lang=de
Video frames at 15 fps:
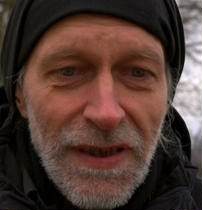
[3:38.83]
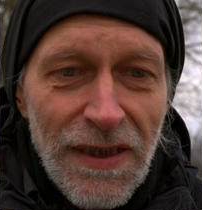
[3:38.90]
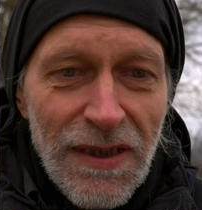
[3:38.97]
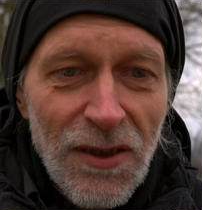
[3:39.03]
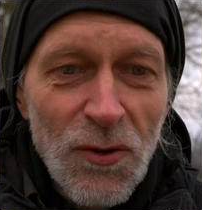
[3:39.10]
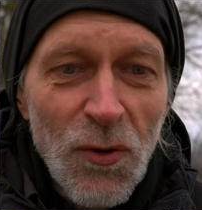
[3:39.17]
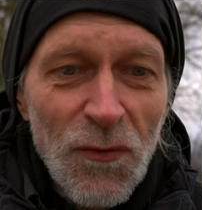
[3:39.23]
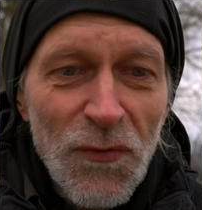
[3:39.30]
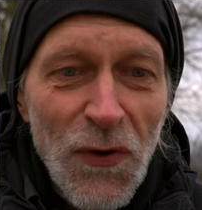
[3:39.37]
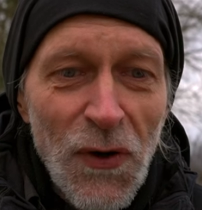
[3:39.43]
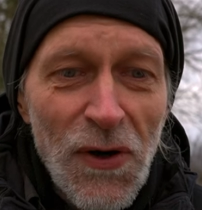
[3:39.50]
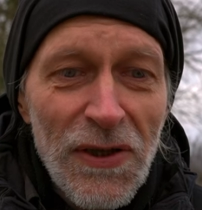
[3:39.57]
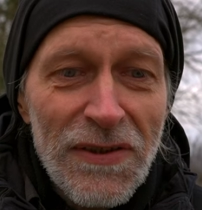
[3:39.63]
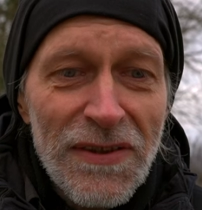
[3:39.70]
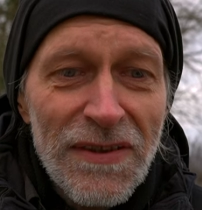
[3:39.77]
Genug für
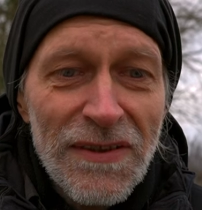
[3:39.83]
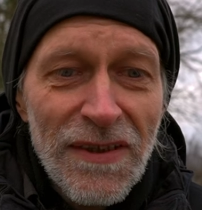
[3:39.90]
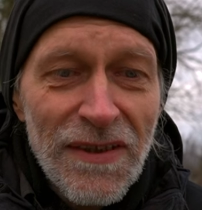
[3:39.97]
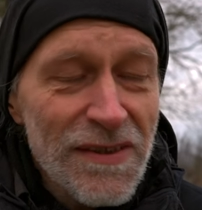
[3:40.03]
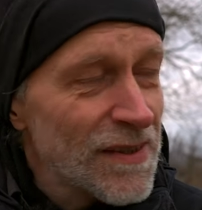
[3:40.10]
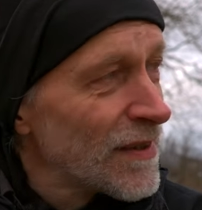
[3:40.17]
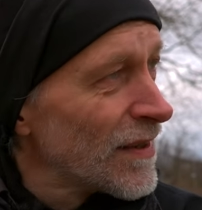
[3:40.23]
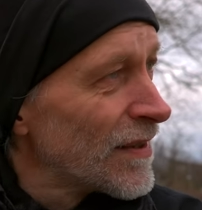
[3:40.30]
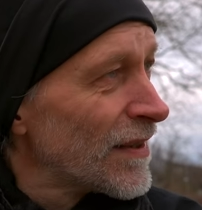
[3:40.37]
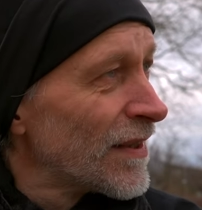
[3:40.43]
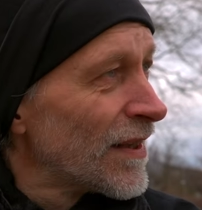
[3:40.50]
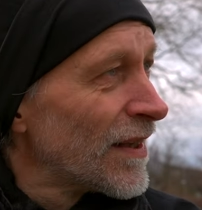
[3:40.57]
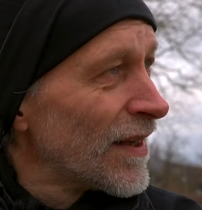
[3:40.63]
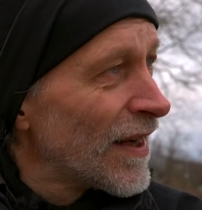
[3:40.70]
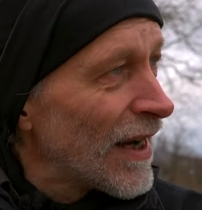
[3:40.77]
heute.
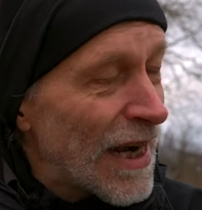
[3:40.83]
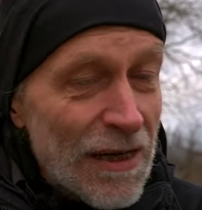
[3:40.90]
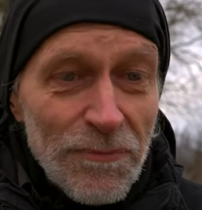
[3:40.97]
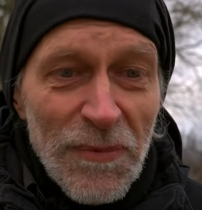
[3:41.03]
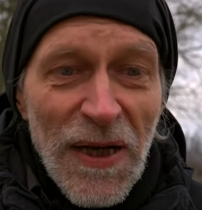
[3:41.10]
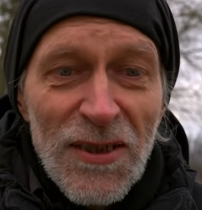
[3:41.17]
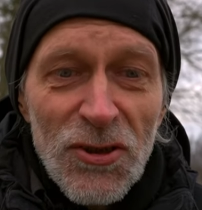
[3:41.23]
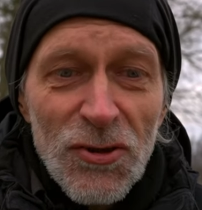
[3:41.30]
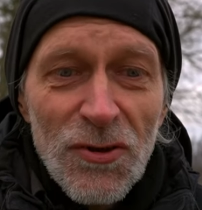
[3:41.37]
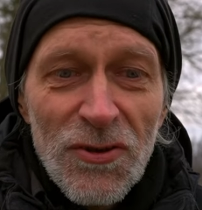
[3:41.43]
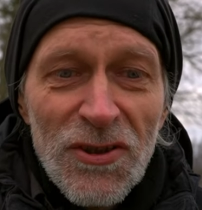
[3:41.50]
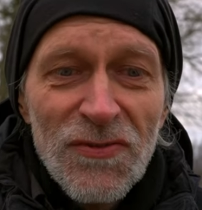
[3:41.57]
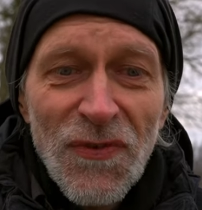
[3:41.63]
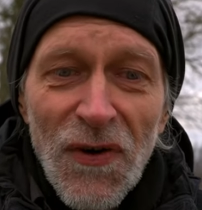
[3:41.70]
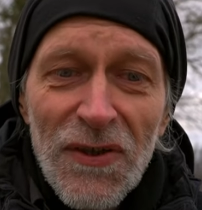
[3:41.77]
Habt ein
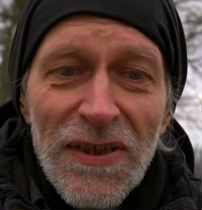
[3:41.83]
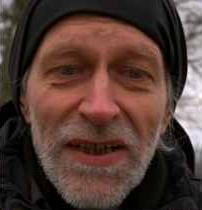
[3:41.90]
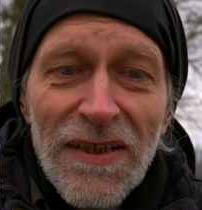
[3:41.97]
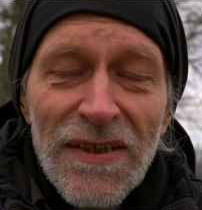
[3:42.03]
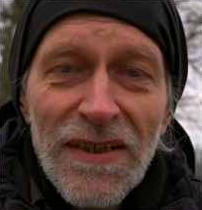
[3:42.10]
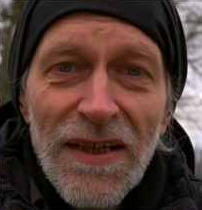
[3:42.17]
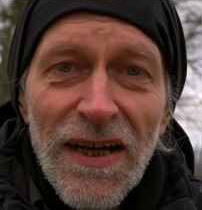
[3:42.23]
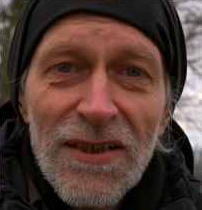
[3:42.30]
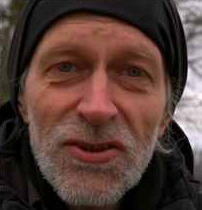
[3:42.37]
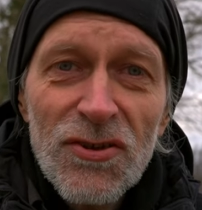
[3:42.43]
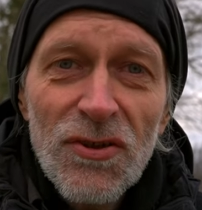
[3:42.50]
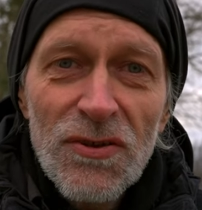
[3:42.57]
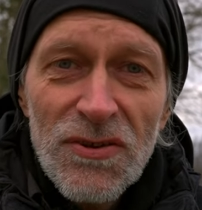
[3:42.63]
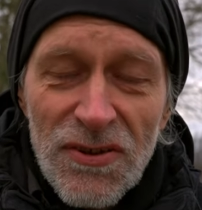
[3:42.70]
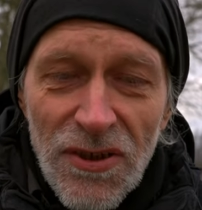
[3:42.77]
schönes Wochenende, einen
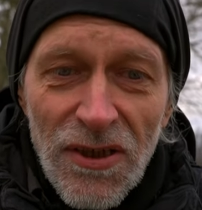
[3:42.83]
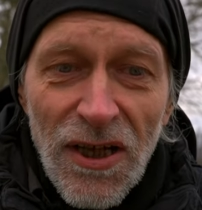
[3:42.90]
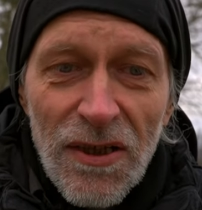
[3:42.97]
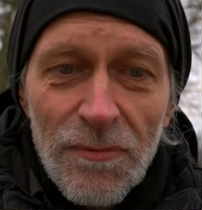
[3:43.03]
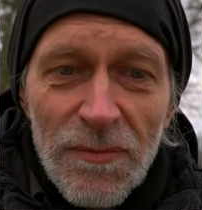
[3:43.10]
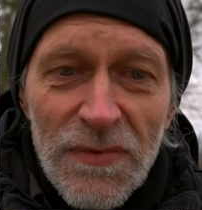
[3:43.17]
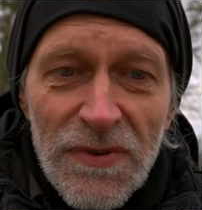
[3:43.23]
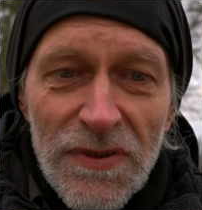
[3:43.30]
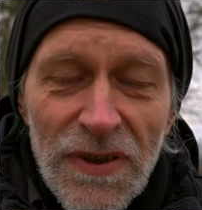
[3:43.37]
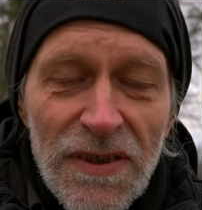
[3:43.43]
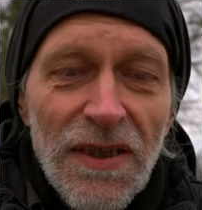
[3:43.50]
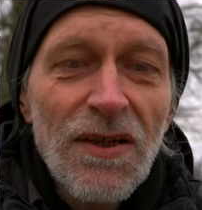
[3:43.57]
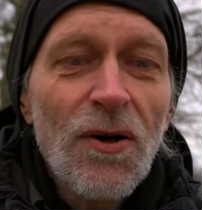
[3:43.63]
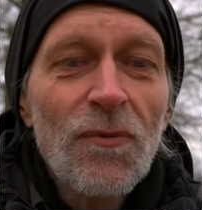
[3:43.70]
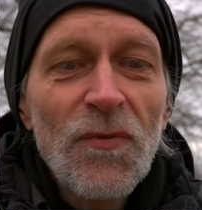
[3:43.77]
schönen Sonnabend.
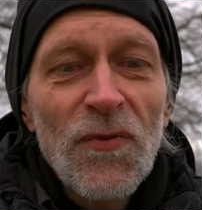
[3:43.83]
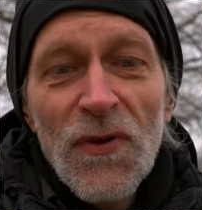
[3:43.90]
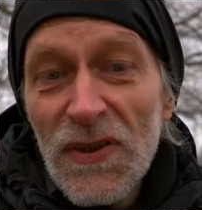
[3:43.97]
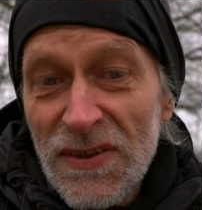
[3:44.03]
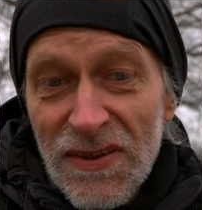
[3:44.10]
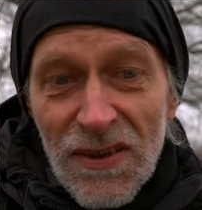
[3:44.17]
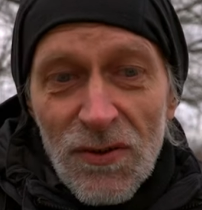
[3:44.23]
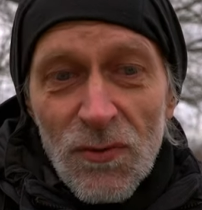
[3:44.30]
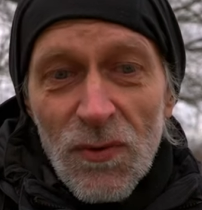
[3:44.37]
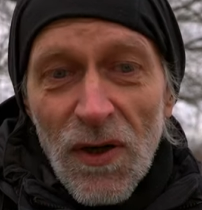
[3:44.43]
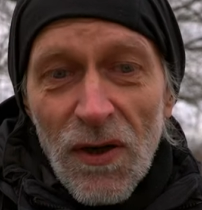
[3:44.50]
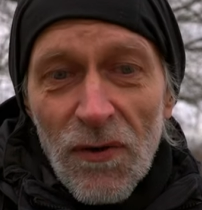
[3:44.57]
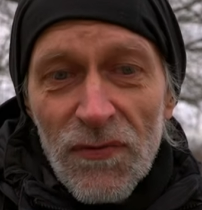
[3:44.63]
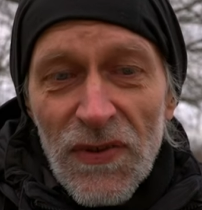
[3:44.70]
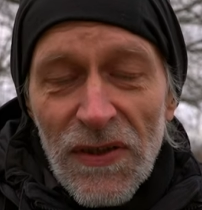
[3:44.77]
Um 14 Uhr
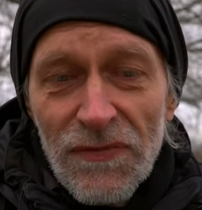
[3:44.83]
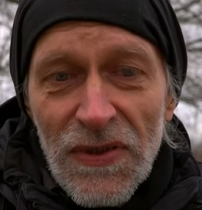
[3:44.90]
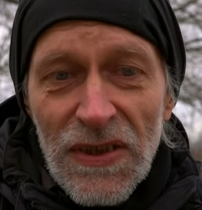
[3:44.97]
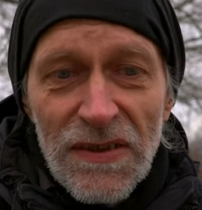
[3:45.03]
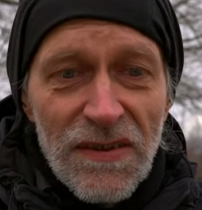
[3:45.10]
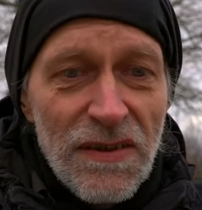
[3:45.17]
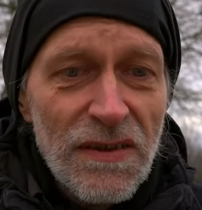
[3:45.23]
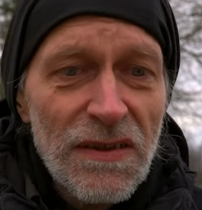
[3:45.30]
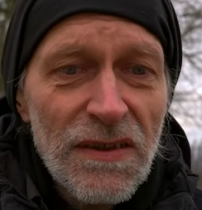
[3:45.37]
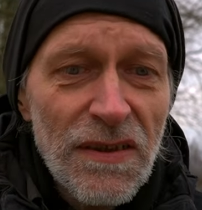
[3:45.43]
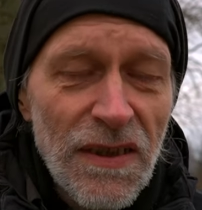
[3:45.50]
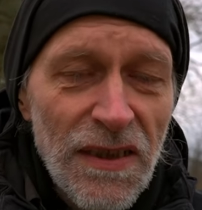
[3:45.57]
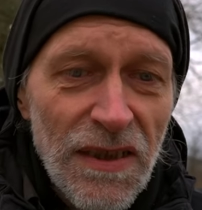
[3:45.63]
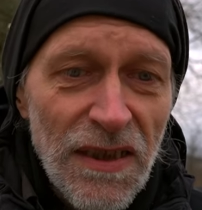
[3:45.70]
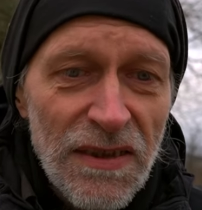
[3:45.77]
auf der Wiese.
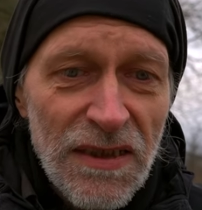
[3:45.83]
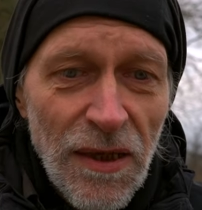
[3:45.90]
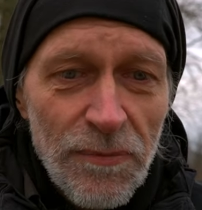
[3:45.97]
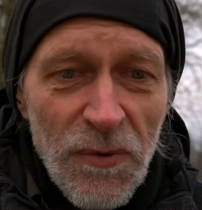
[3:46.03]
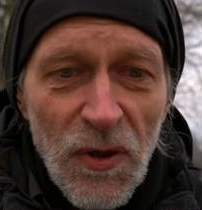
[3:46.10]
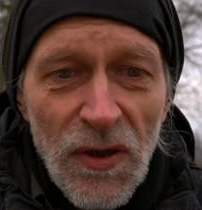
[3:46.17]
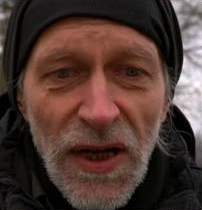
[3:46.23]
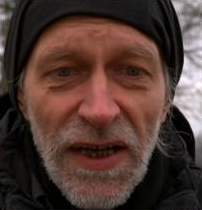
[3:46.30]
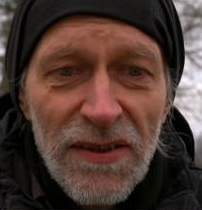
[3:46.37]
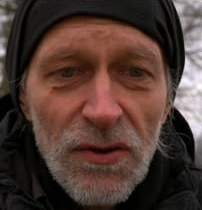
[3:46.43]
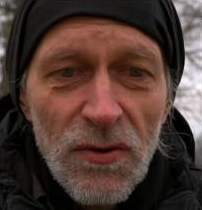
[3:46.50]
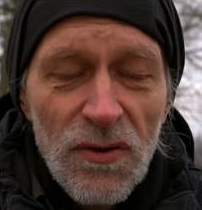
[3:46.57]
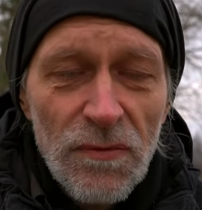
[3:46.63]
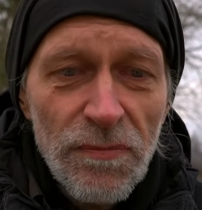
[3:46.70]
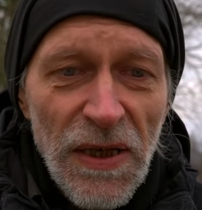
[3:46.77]
Ich habe noch keine
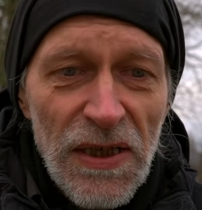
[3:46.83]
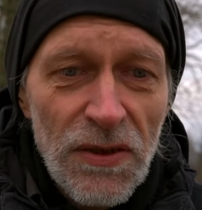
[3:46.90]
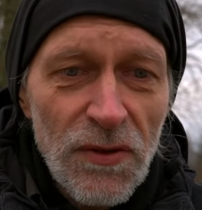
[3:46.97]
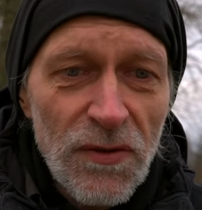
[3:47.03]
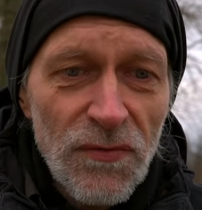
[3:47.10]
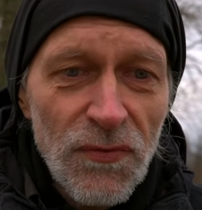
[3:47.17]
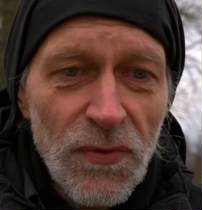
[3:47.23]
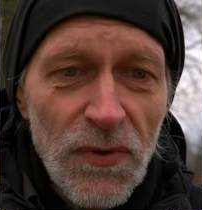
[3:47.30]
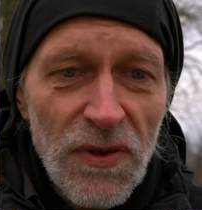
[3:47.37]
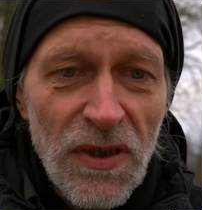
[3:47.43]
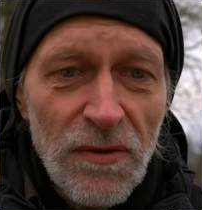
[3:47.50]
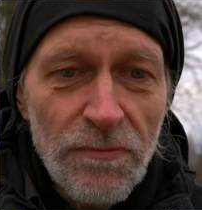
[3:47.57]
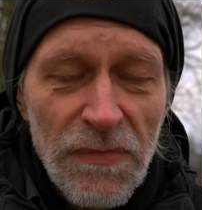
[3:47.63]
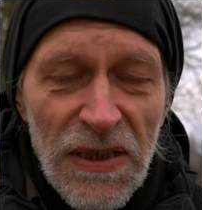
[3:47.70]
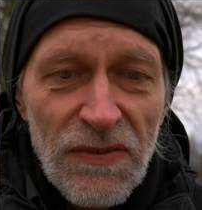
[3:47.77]
Rückmeldung für
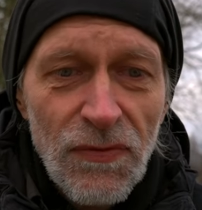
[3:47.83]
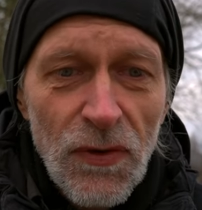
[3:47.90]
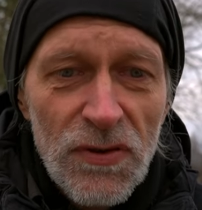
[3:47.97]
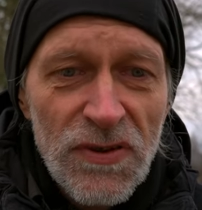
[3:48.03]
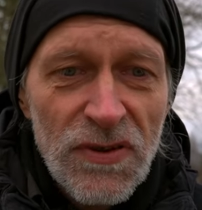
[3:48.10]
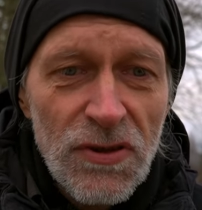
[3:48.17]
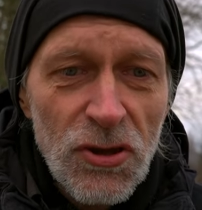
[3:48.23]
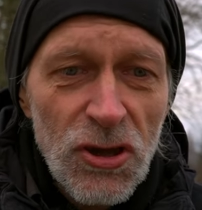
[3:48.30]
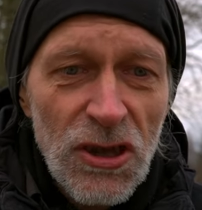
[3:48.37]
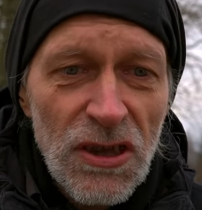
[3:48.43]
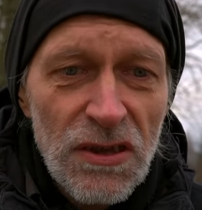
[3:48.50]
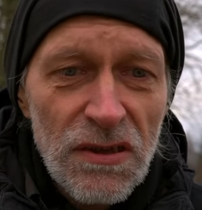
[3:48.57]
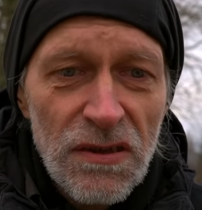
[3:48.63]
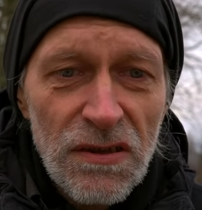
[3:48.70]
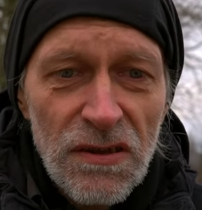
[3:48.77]
die
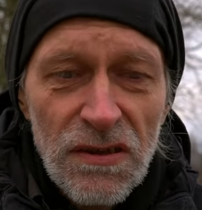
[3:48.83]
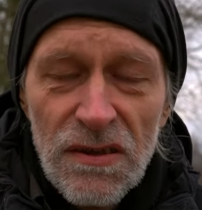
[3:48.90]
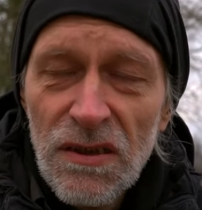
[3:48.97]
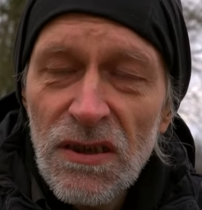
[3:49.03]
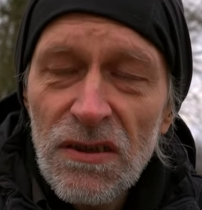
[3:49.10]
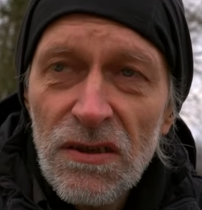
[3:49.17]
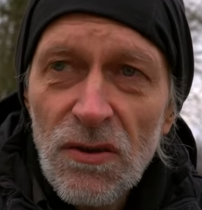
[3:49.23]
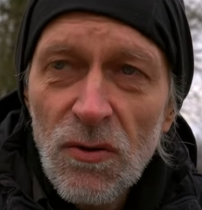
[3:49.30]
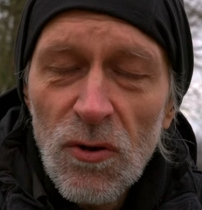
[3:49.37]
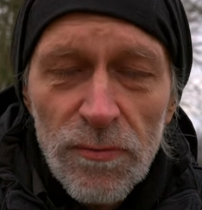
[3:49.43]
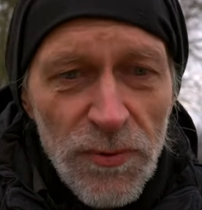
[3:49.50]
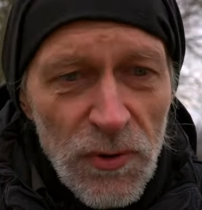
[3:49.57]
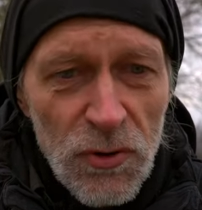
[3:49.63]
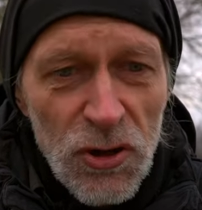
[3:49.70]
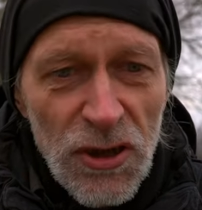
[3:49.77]
Mittwochsgeschichten in
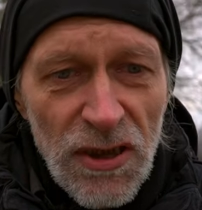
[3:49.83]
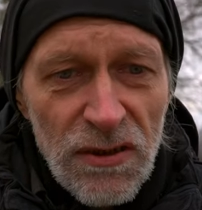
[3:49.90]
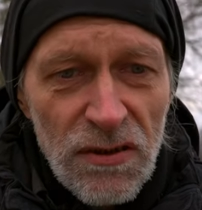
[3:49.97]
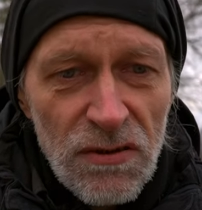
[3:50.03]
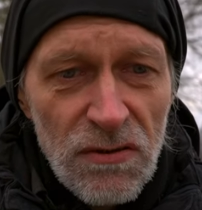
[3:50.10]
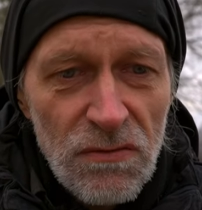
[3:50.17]
Gropiusstadt.